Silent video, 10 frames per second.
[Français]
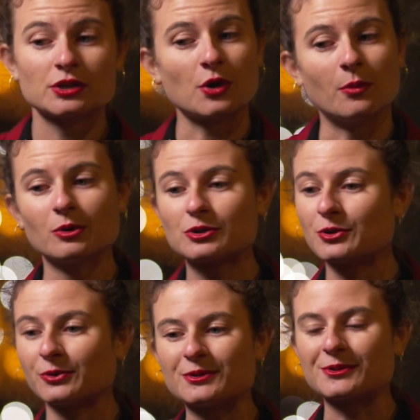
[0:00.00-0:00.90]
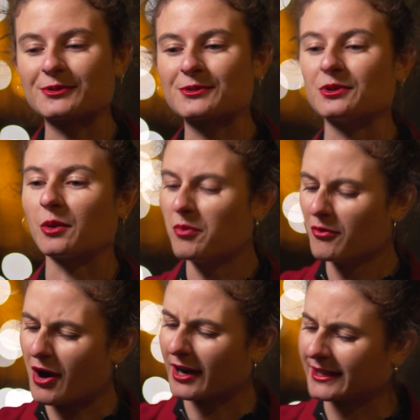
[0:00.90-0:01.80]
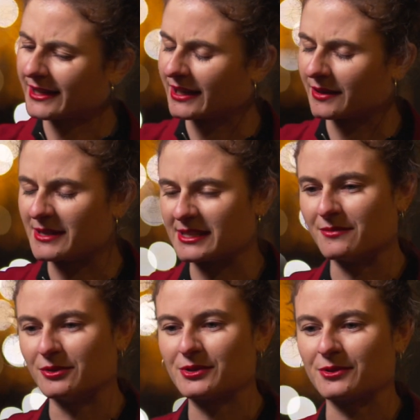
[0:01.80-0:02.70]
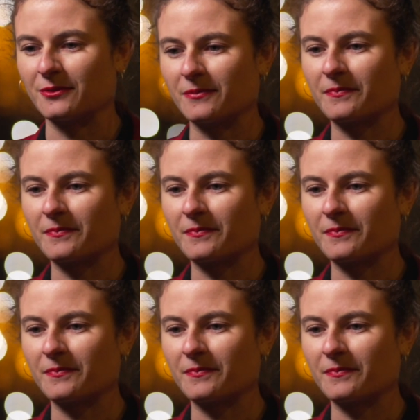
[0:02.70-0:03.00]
sans motion de censure, pouvoir écrire mes émotions.